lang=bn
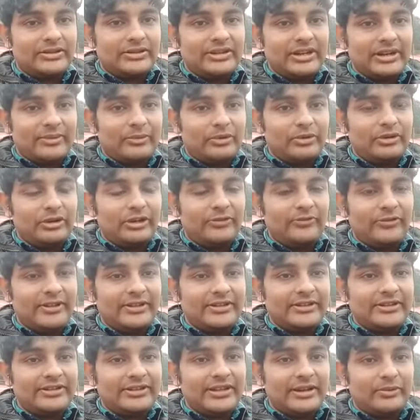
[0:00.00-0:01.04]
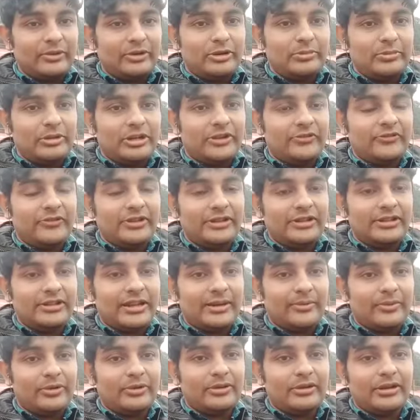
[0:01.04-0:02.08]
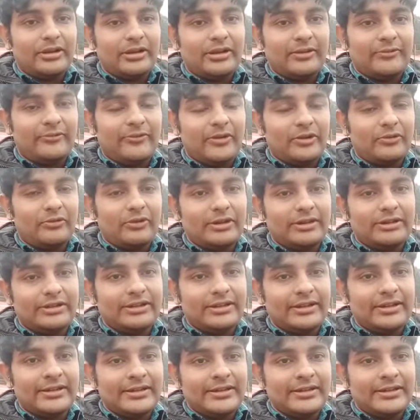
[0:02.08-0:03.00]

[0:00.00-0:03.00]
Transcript: যেমন ডিফেন্স তেমন মিডফিল্ড তেমন ফরওয়ার্ড